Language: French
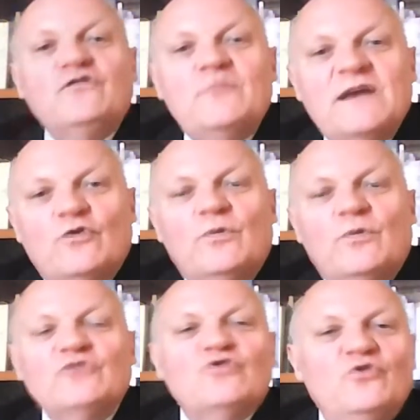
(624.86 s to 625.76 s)
il faut bien
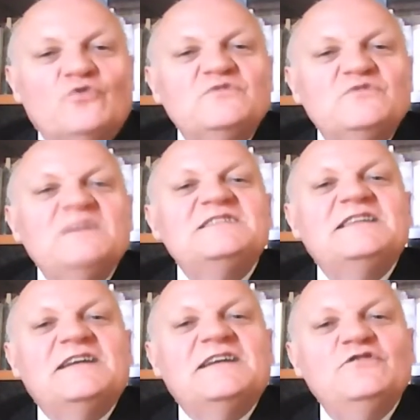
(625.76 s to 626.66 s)
comprendre que le 11 mai,
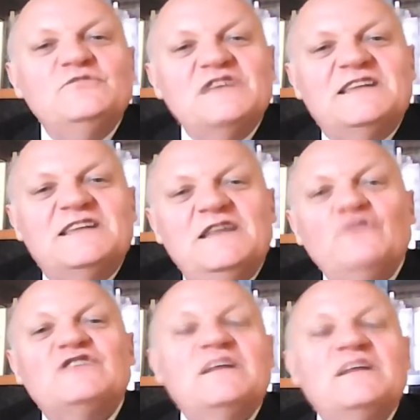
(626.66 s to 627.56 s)
c'est un
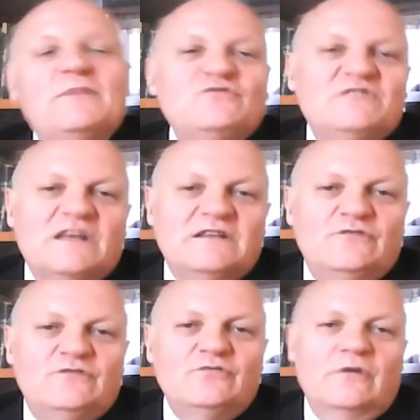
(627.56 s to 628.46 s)
objectif, ça n'est pas une
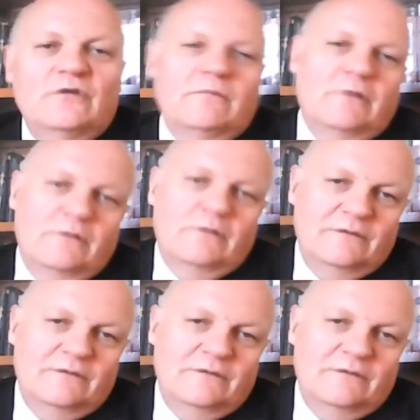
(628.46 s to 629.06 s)
certitude. Bon,